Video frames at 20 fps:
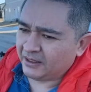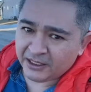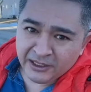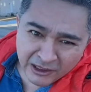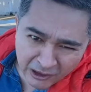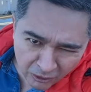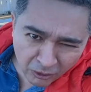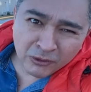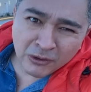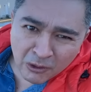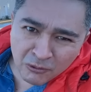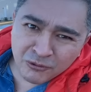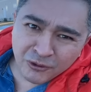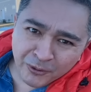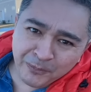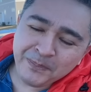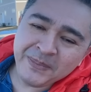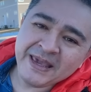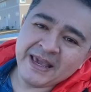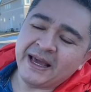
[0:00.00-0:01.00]
y de lo que uno
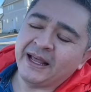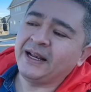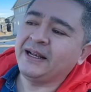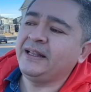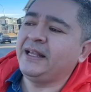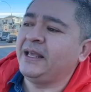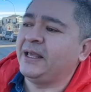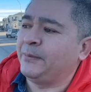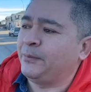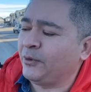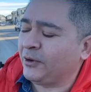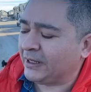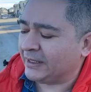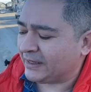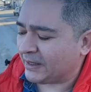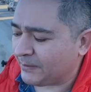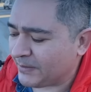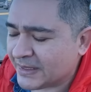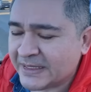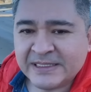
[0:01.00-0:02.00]
pierde, porque
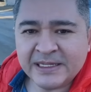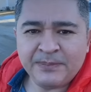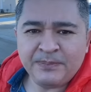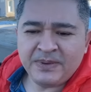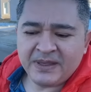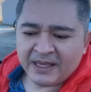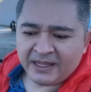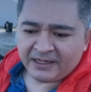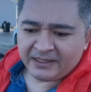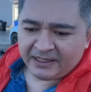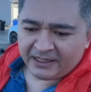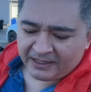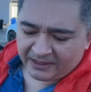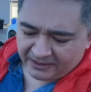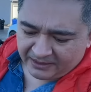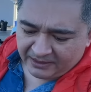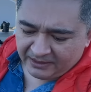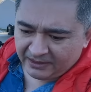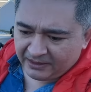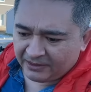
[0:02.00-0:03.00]
también se
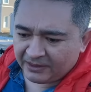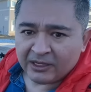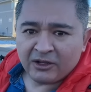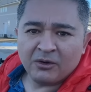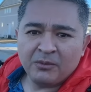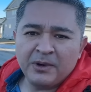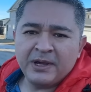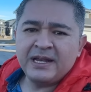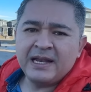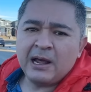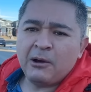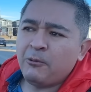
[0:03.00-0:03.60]
pierde, de cómo es la